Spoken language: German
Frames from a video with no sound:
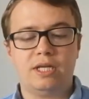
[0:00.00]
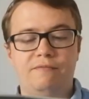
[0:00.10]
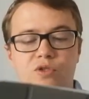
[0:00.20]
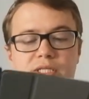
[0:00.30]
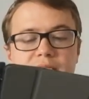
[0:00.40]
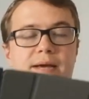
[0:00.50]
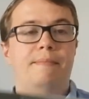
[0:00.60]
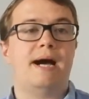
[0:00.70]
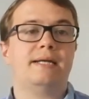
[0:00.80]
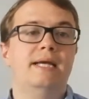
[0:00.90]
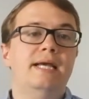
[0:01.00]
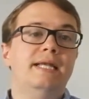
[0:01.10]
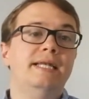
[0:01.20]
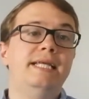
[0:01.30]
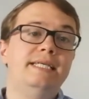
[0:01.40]
Da wird sich der Markt
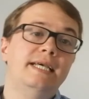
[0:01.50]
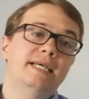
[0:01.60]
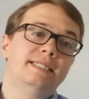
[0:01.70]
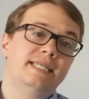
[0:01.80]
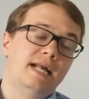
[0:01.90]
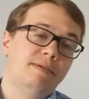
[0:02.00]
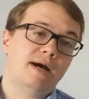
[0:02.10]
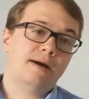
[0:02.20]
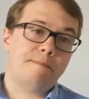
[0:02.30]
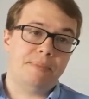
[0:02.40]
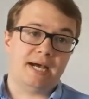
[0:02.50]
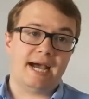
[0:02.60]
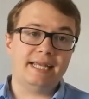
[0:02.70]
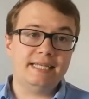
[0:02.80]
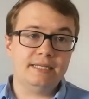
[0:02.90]
nicht selber
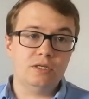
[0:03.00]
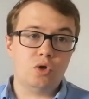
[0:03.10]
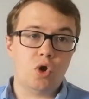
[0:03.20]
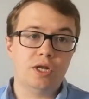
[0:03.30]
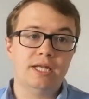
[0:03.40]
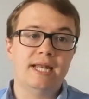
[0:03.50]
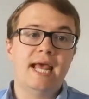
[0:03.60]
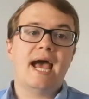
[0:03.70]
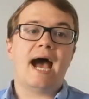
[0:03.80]
bereinigen können.